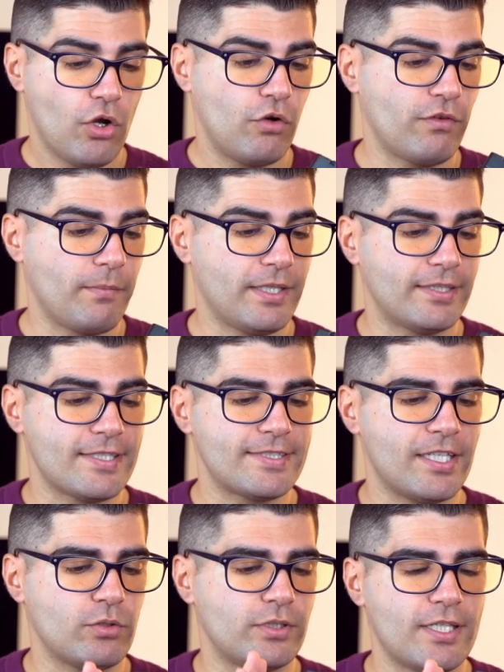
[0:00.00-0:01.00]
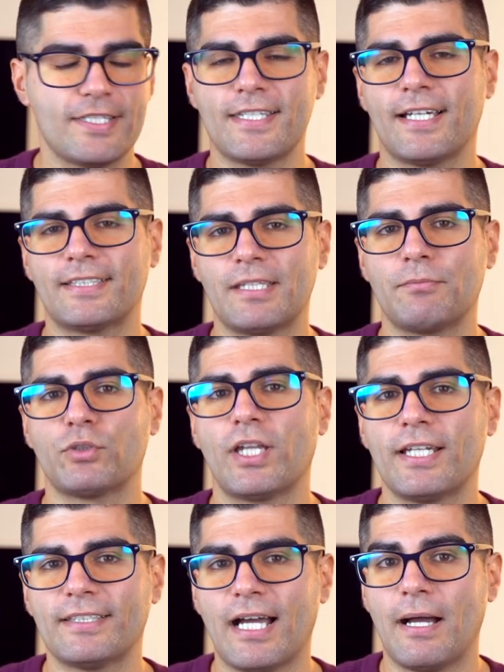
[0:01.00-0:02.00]
ovviamente se utilizzate in
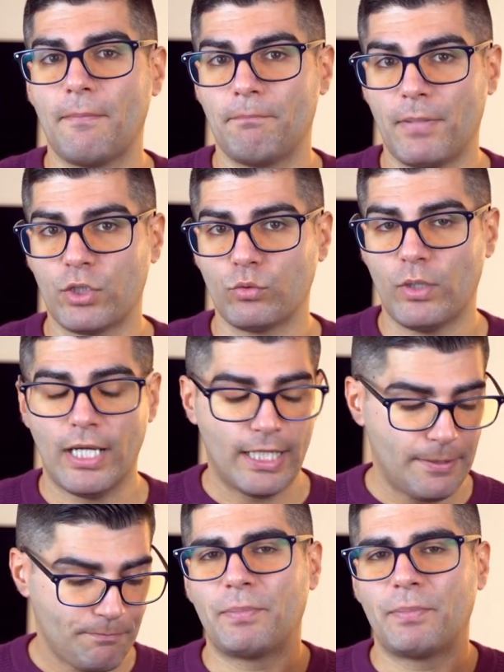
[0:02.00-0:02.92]
modalità manuale.